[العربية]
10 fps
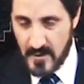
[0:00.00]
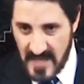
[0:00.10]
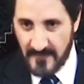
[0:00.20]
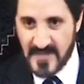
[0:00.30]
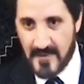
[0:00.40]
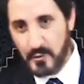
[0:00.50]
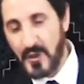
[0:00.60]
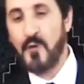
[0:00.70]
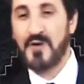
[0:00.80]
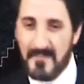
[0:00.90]
وهذه أفصح من
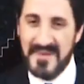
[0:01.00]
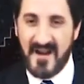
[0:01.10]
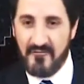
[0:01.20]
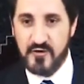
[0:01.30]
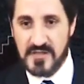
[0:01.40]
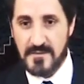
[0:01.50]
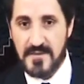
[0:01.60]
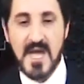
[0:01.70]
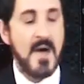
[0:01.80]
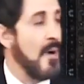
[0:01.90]
يضحون بأنفسهم
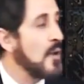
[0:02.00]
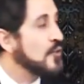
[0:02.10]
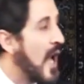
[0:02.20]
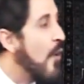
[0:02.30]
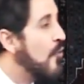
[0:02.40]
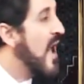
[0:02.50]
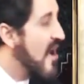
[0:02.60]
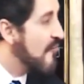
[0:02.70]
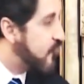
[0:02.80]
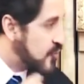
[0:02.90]
من يضحون
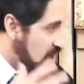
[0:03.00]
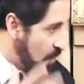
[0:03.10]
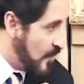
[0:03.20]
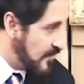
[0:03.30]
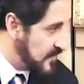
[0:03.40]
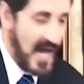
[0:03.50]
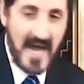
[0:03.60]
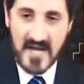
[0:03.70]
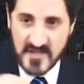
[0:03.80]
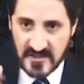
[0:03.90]
أنفسهم
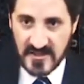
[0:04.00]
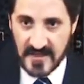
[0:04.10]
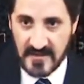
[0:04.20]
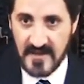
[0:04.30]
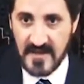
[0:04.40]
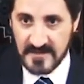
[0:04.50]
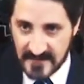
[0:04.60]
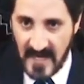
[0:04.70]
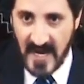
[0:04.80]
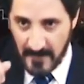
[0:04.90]
ضحى جديا
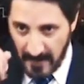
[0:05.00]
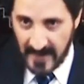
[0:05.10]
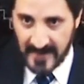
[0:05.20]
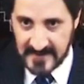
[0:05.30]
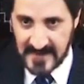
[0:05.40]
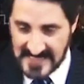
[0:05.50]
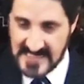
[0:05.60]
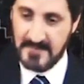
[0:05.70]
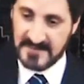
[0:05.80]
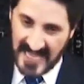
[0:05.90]
ضحى بقرة
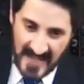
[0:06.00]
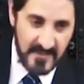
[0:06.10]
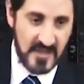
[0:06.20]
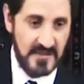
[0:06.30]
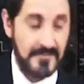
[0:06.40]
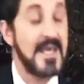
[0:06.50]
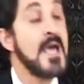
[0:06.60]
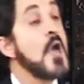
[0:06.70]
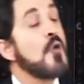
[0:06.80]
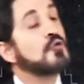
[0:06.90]
أحسن من ضحى بجد
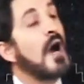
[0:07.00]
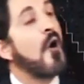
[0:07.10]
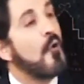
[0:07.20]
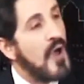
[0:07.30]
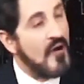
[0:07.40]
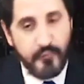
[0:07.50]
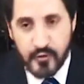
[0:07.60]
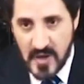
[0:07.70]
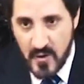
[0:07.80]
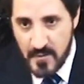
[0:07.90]
يضحون
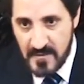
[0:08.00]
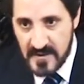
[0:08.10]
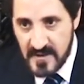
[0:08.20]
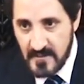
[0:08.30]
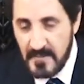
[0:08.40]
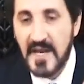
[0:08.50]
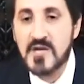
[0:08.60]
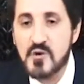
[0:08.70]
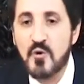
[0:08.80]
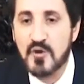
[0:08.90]
أنفسهم
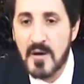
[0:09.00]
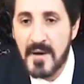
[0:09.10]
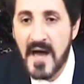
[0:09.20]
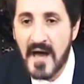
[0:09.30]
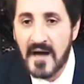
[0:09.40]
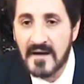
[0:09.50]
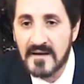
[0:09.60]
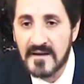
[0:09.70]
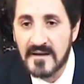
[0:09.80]
من أجل غرباء